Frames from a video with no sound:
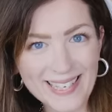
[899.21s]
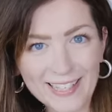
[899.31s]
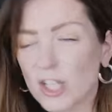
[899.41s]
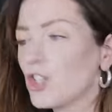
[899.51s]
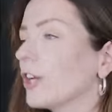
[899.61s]

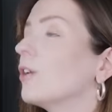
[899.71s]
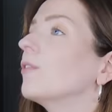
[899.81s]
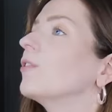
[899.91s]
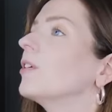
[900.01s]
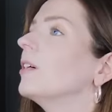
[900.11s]

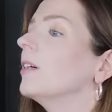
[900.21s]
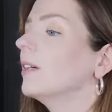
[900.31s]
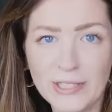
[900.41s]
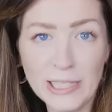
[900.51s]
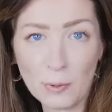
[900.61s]
Signature-Duft.
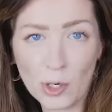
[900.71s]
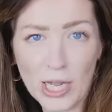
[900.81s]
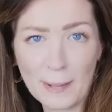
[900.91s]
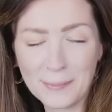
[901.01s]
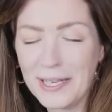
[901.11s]
Wenn ihr Bock
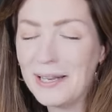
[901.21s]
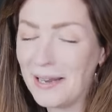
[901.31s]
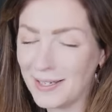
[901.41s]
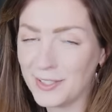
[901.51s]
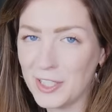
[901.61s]
habt,
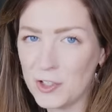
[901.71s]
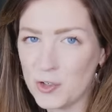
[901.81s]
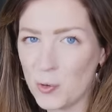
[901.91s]
ladet Hinge